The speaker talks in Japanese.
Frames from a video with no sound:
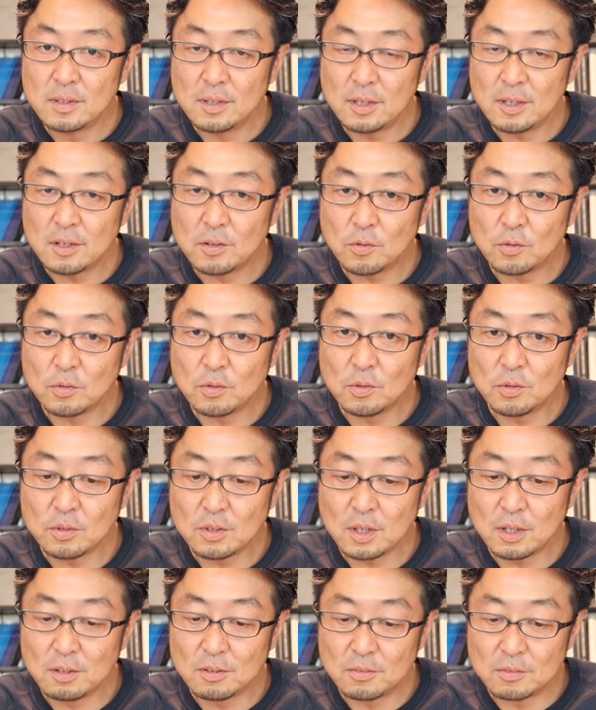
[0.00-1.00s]
でこの
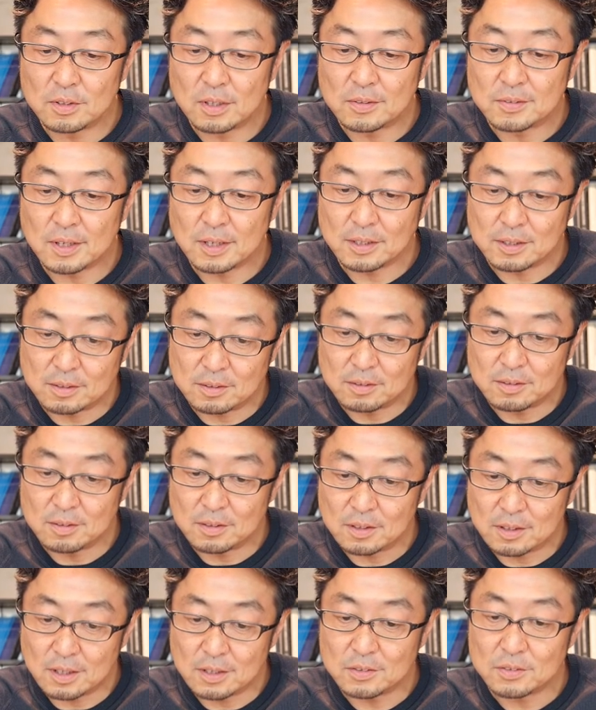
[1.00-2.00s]
ホテルのデザイン
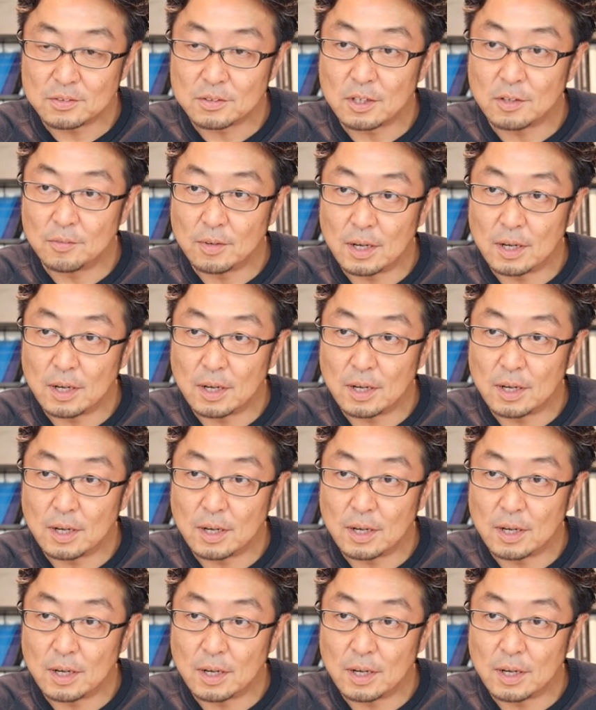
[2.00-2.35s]
に関して